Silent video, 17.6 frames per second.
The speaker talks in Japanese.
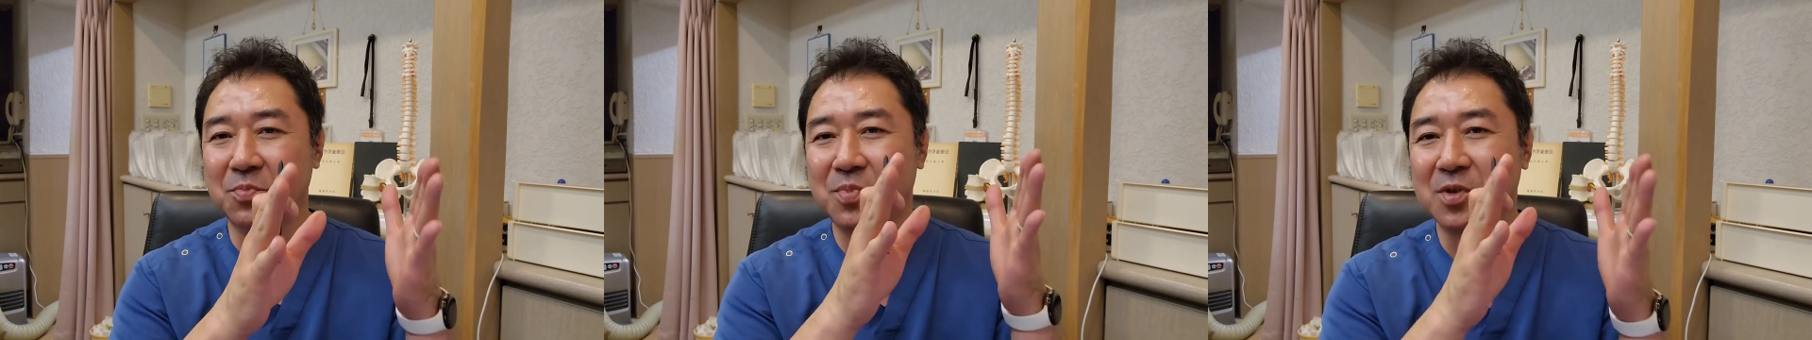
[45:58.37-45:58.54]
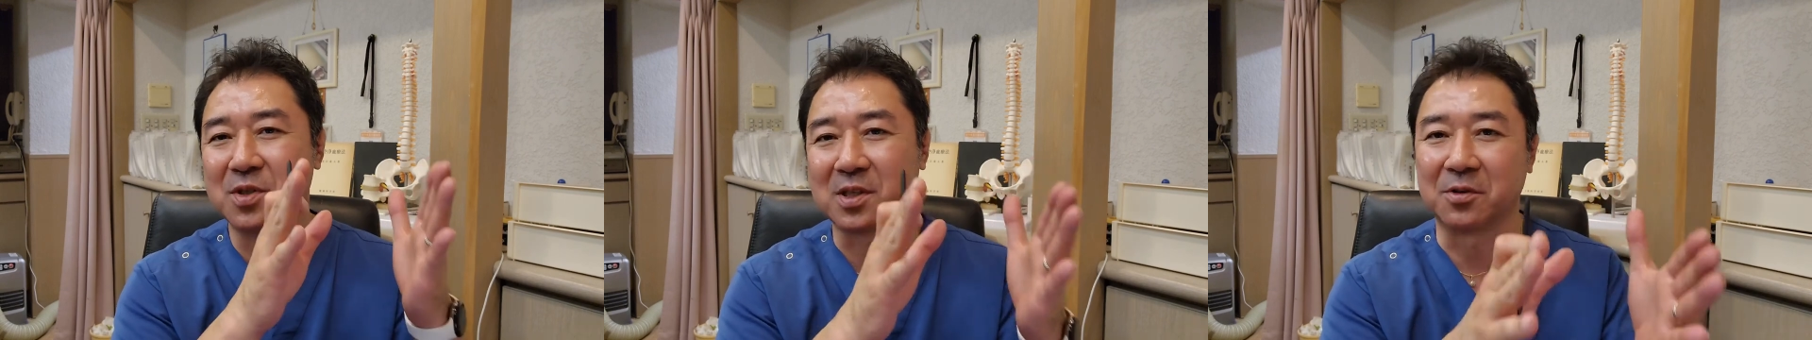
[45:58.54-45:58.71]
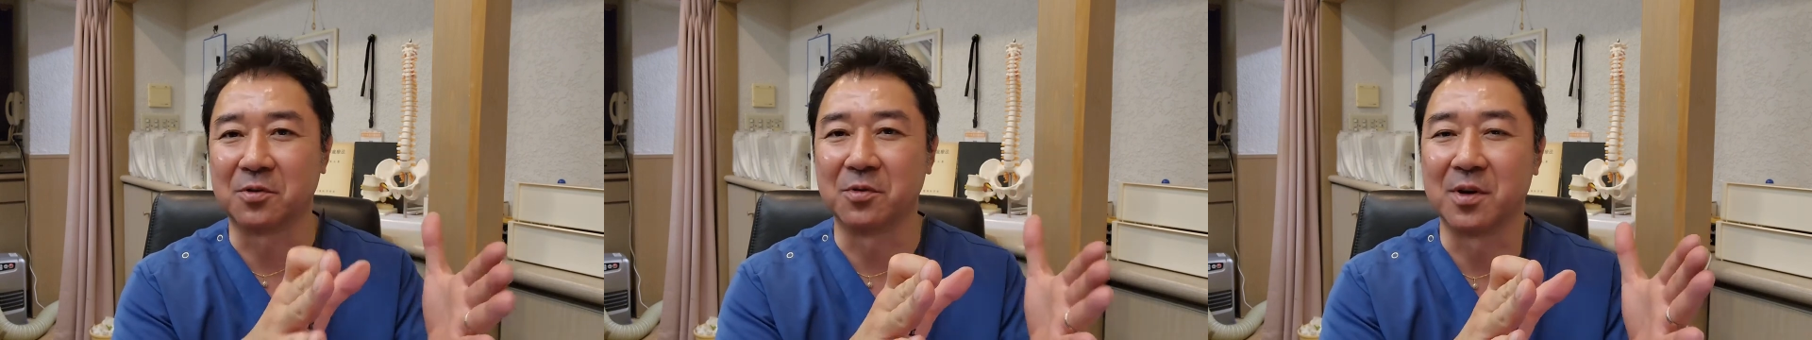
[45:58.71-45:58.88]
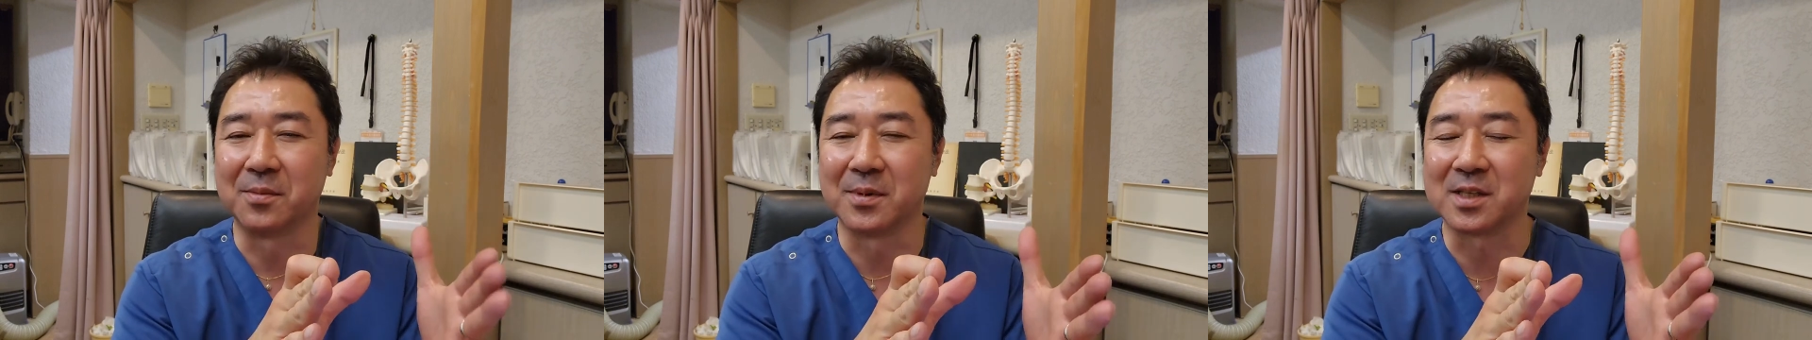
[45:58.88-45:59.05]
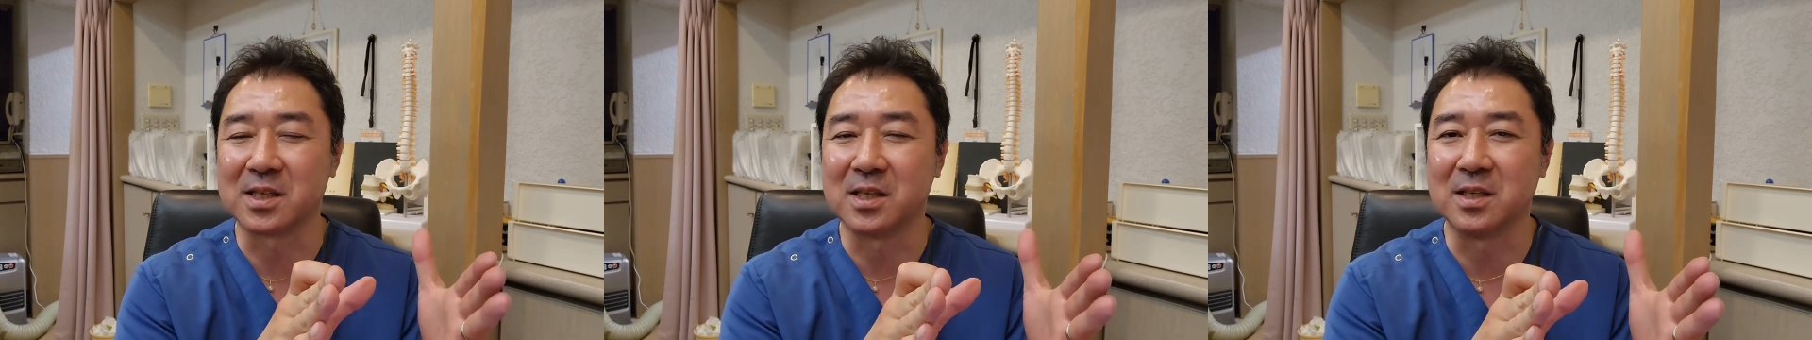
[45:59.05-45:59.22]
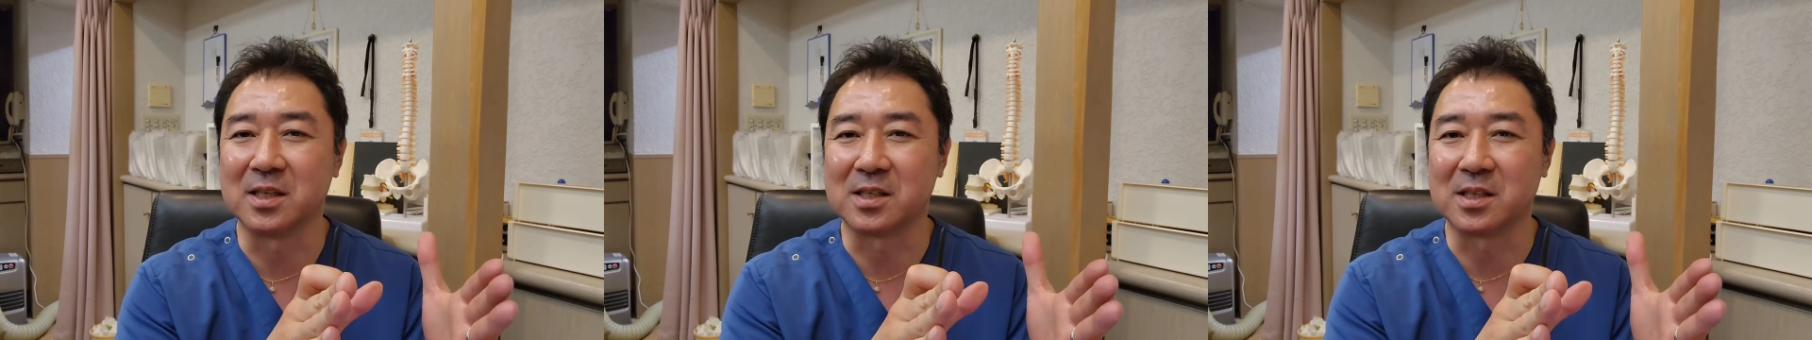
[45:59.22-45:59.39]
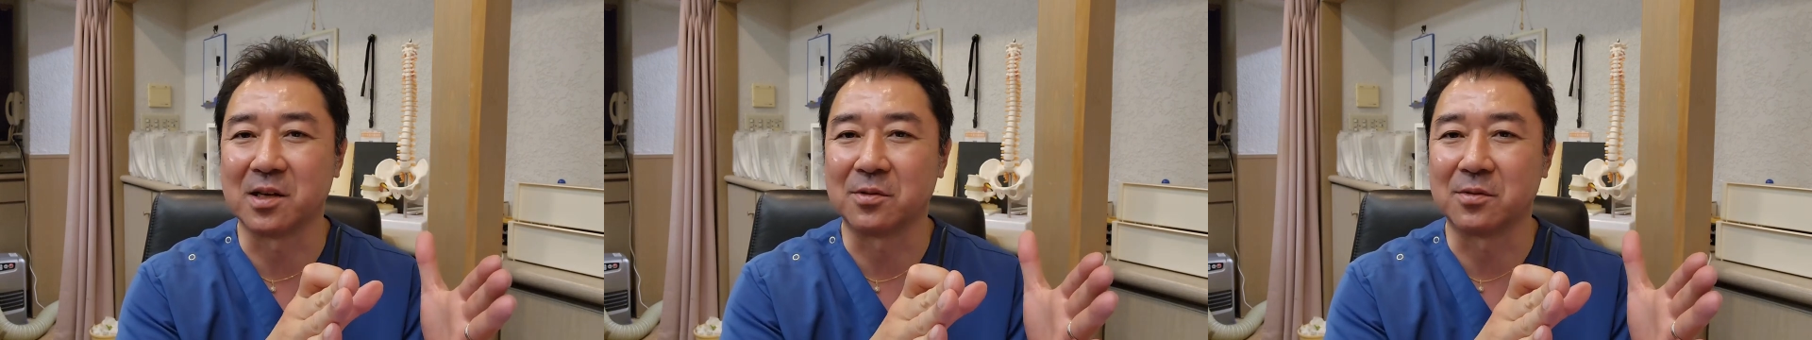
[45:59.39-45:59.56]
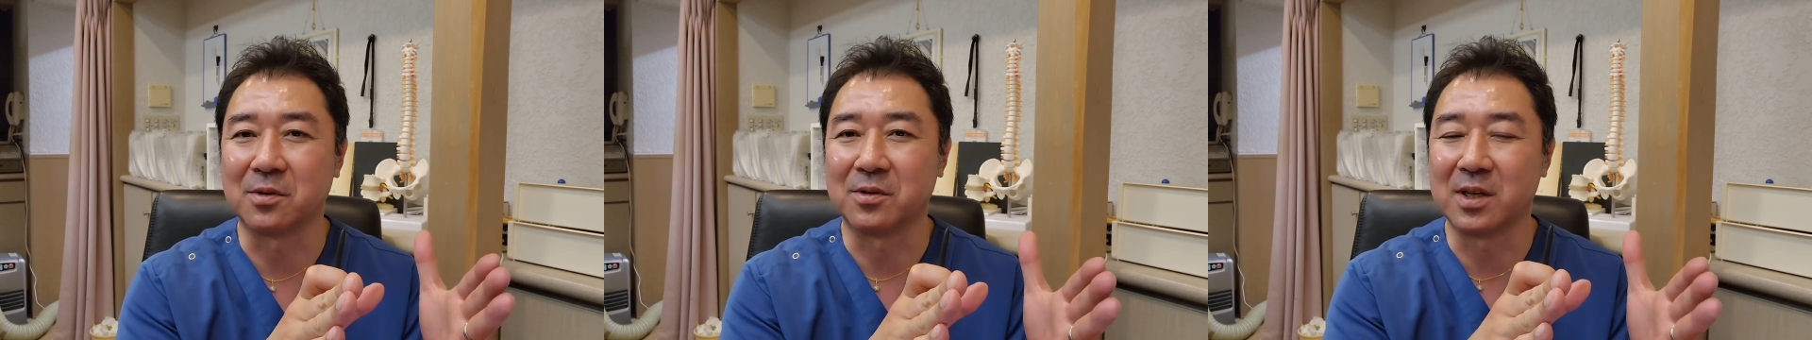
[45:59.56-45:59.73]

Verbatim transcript: ぷんしか取れませんでしたよと。